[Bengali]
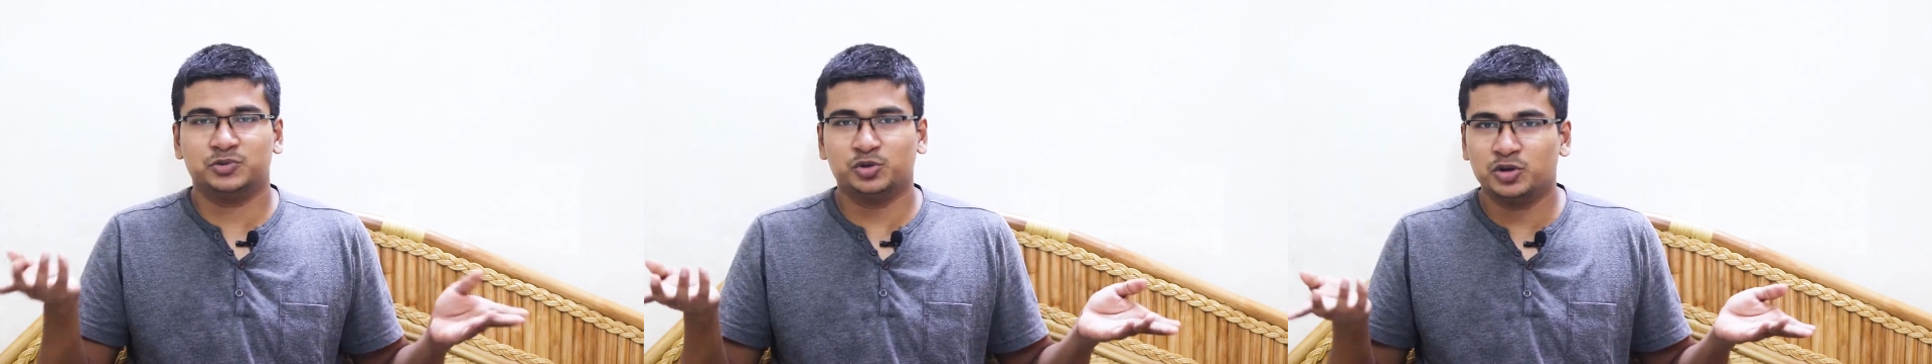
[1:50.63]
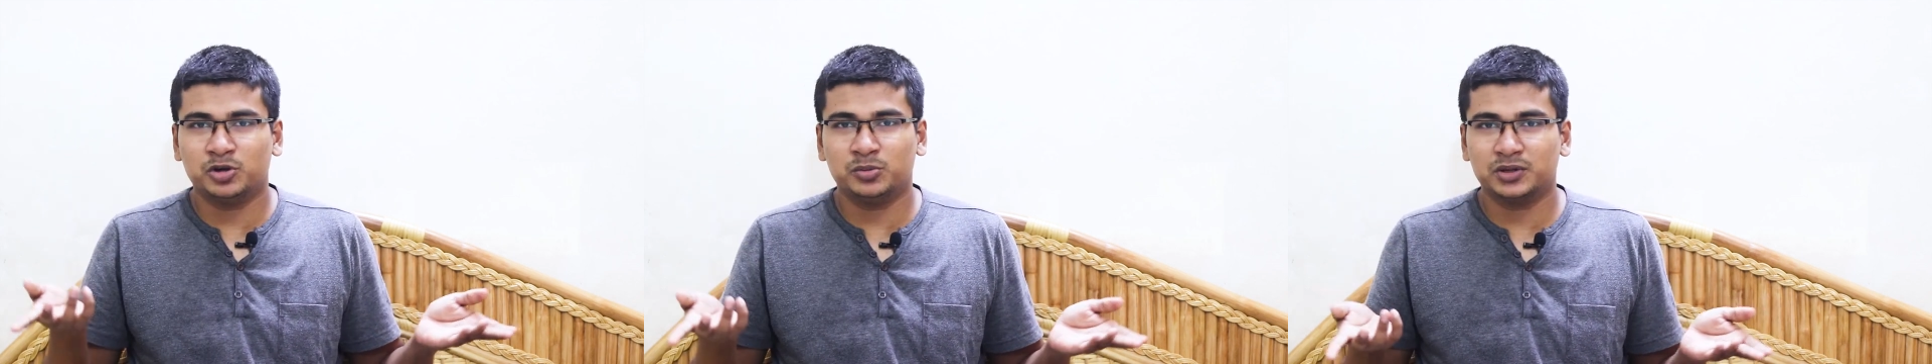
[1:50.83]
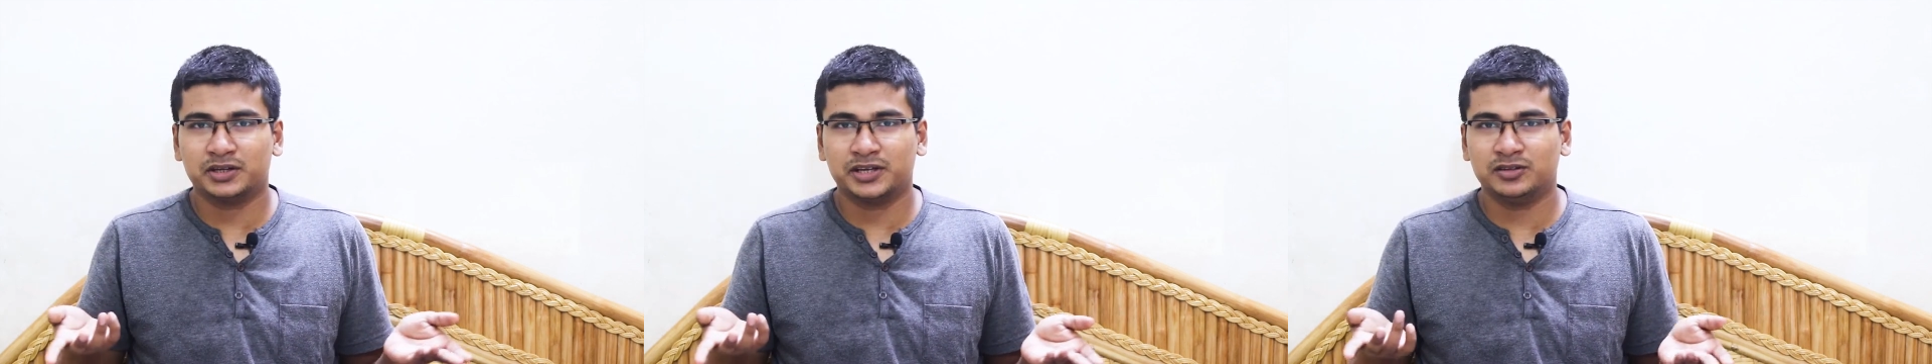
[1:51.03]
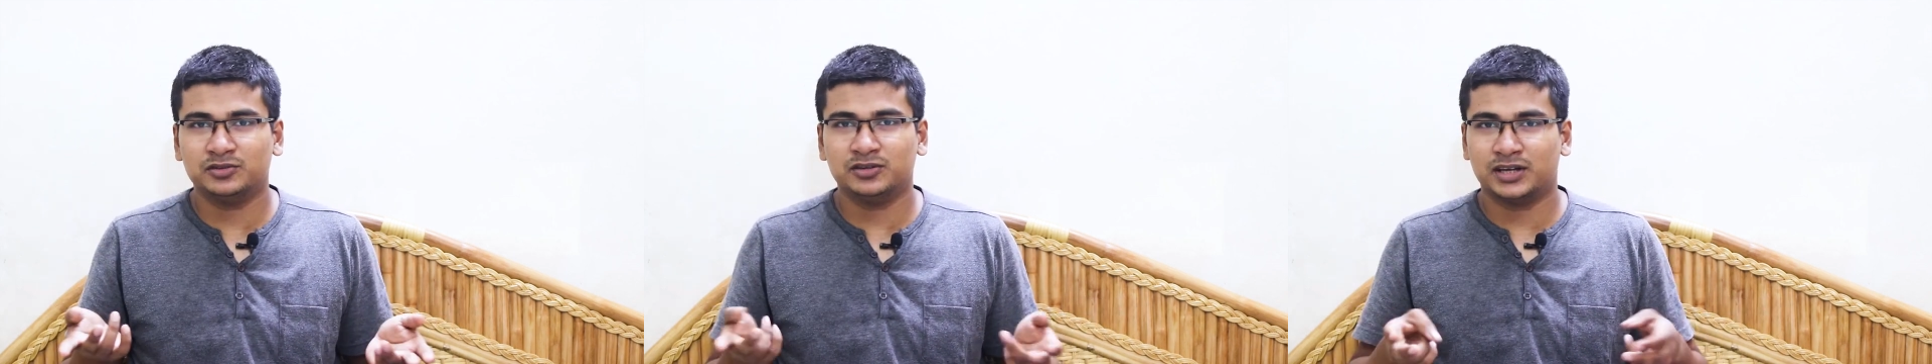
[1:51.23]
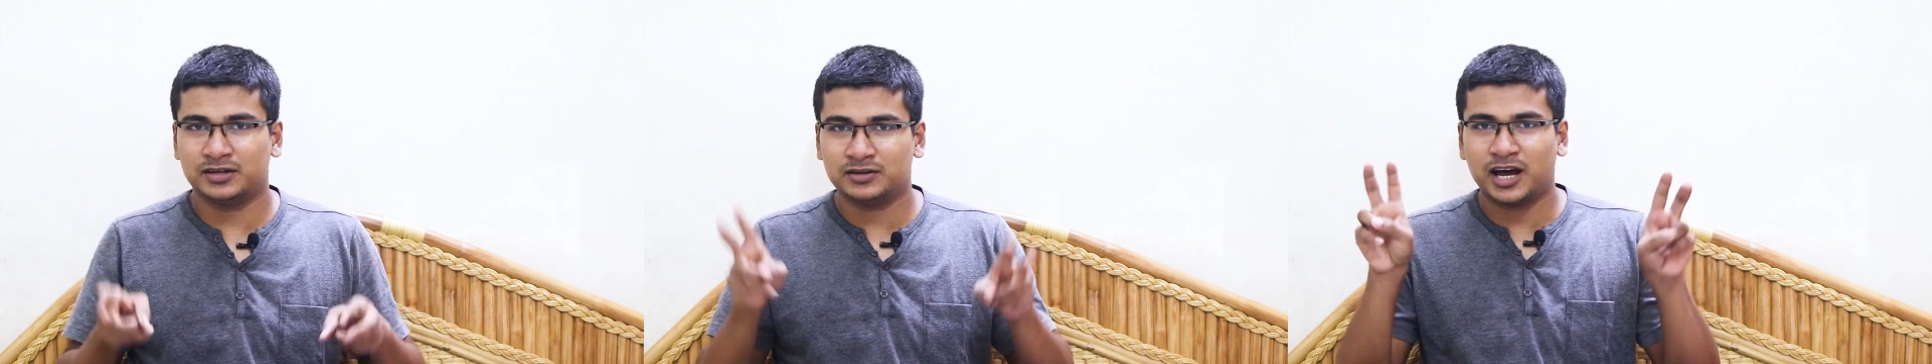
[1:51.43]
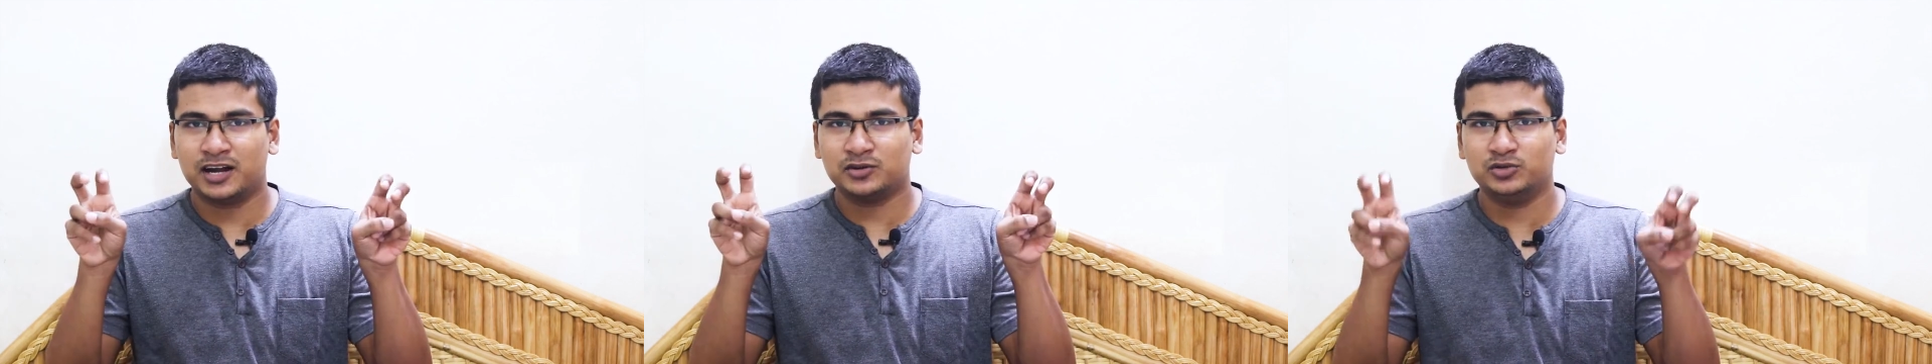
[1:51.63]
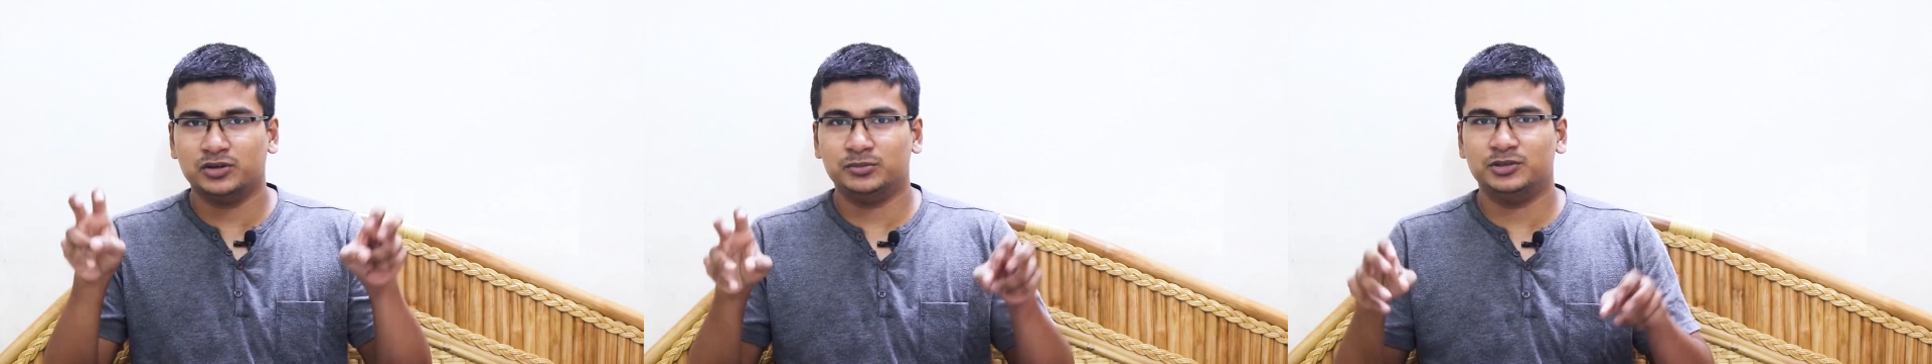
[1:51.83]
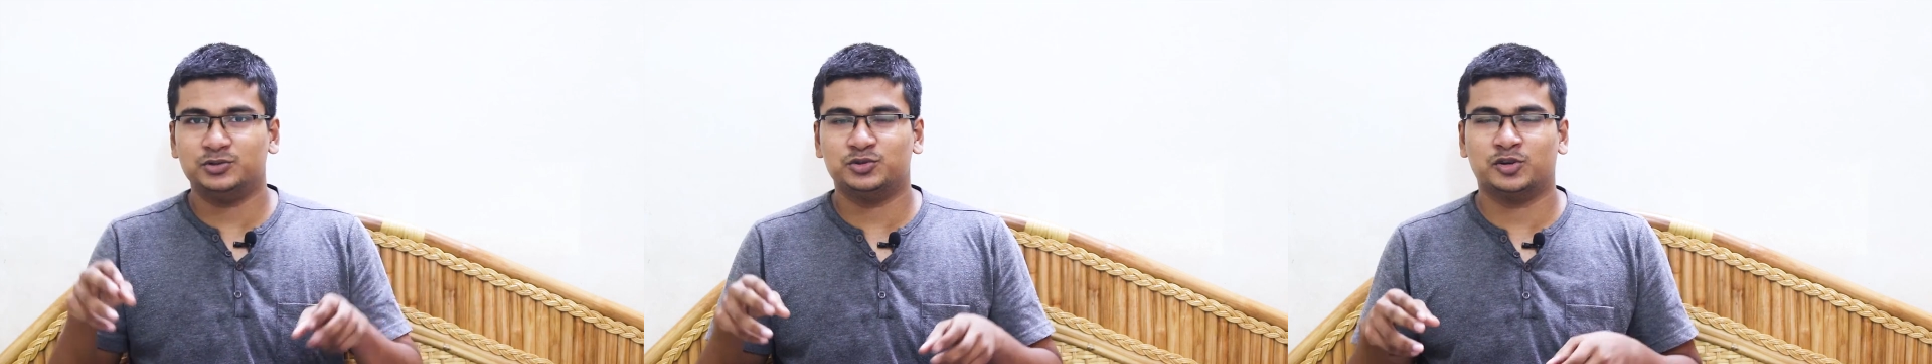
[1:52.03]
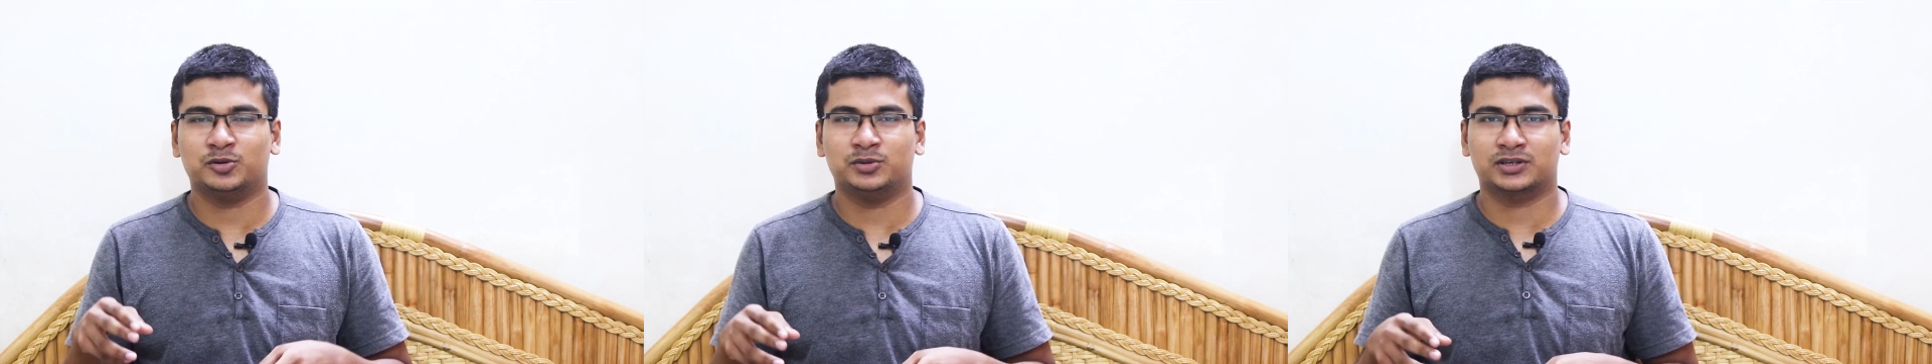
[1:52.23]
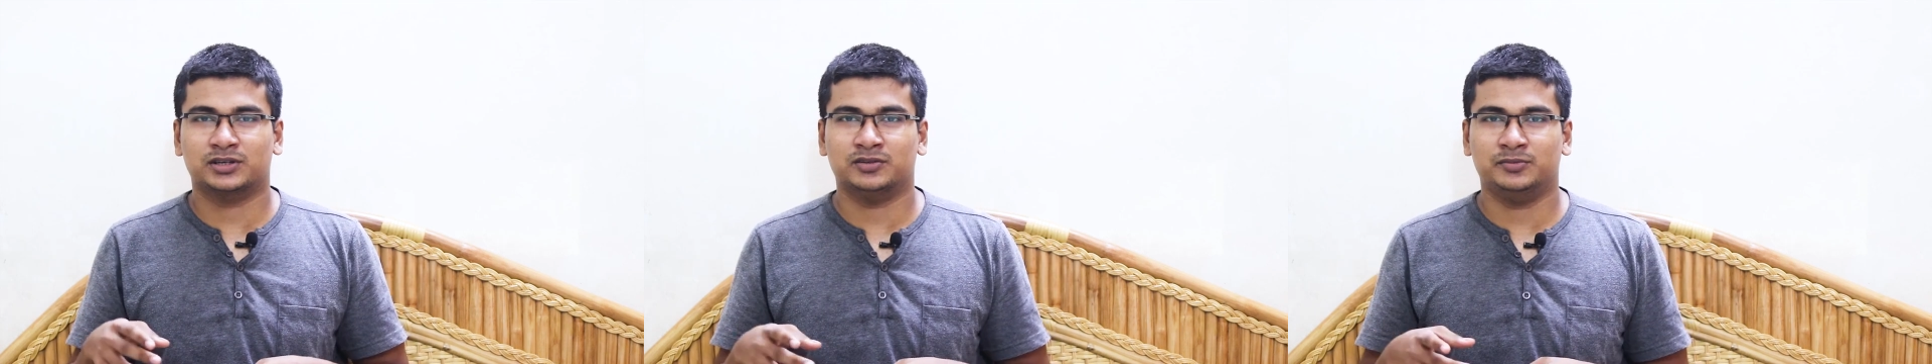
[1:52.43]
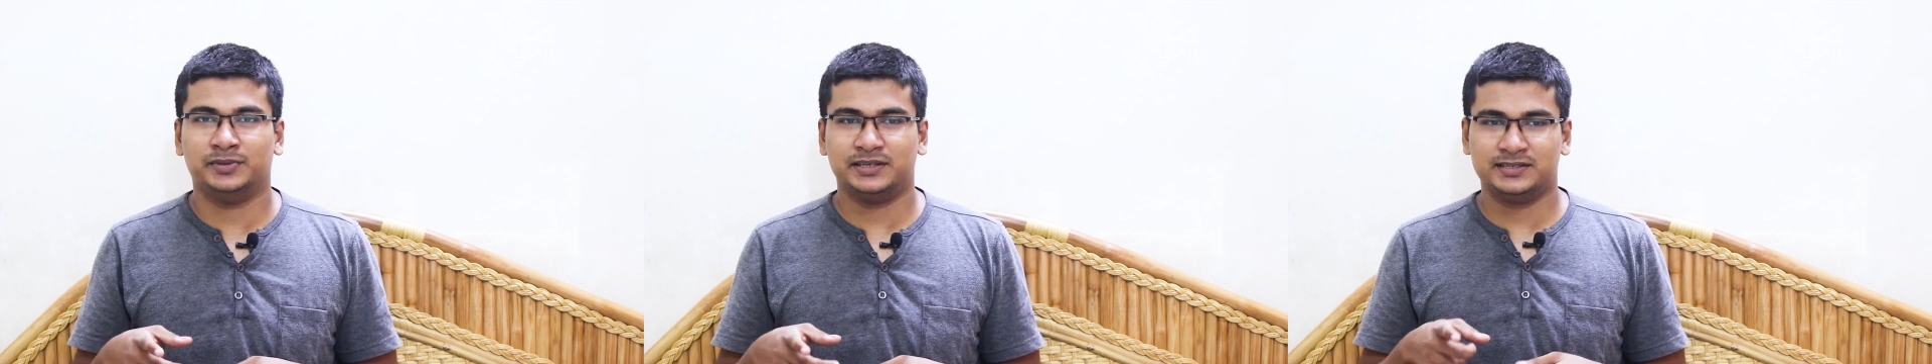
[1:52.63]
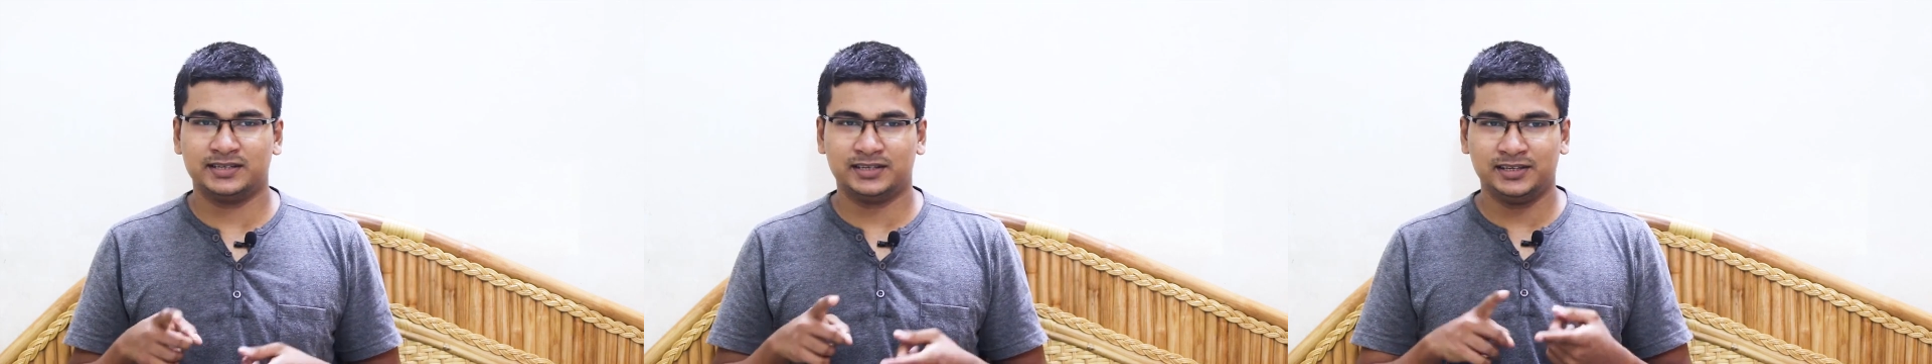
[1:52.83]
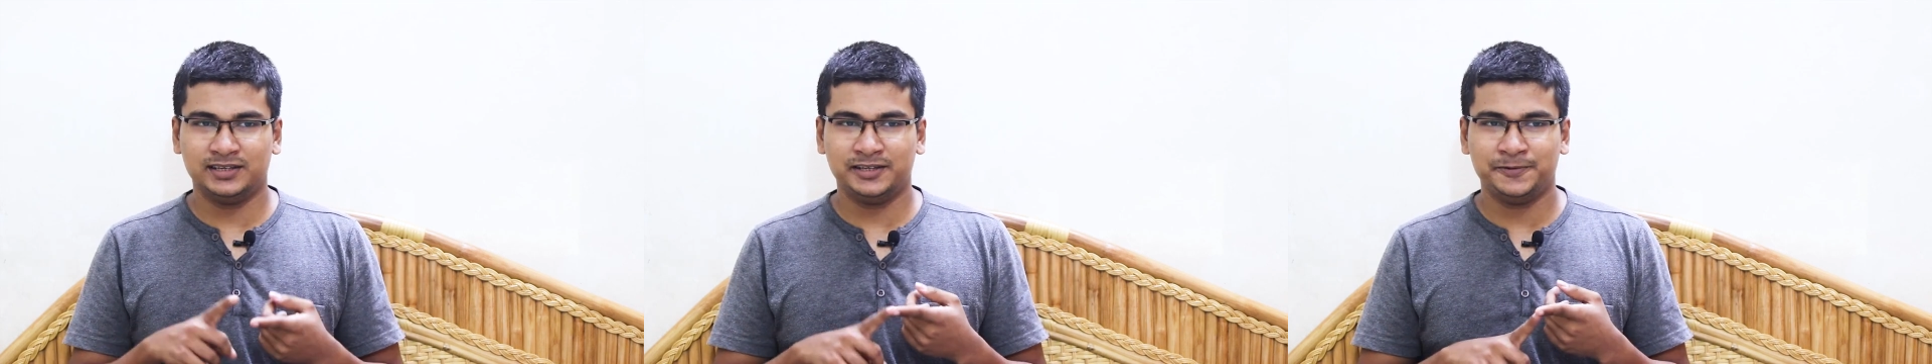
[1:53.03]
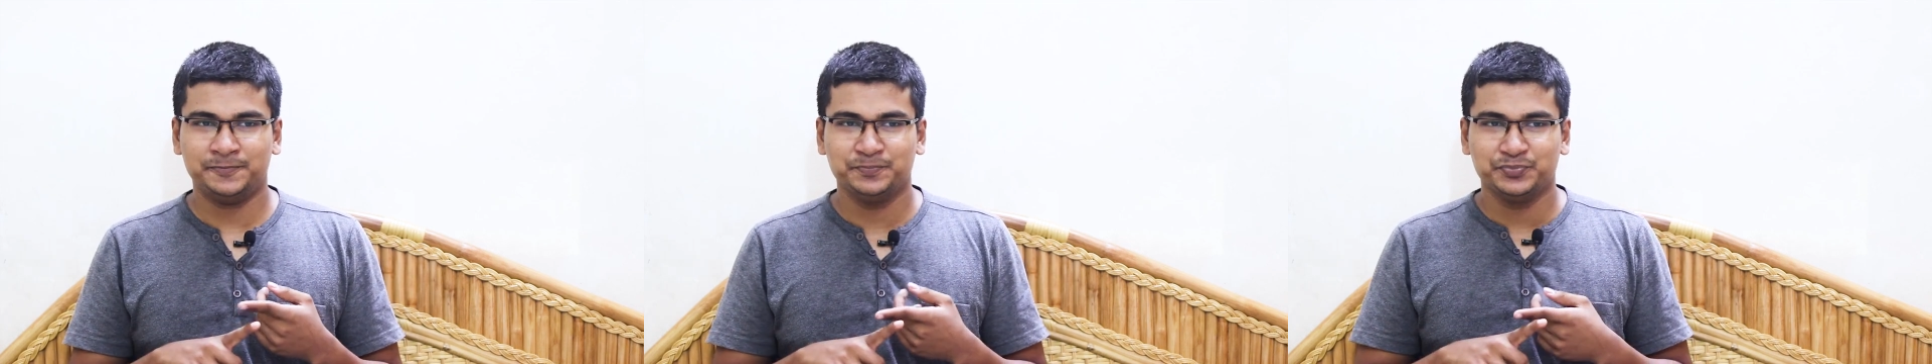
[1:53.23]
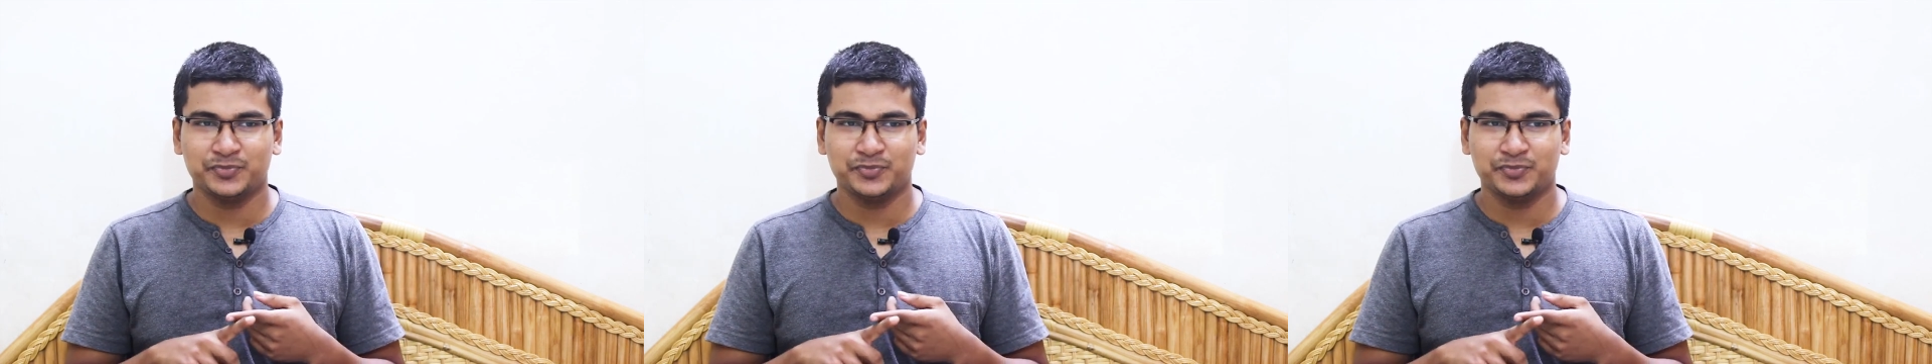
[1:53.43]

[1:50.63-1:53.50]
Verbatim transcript: সুখবর কেন আর আর্গুয়েবলি সুখবর কেন বেসিক্যালি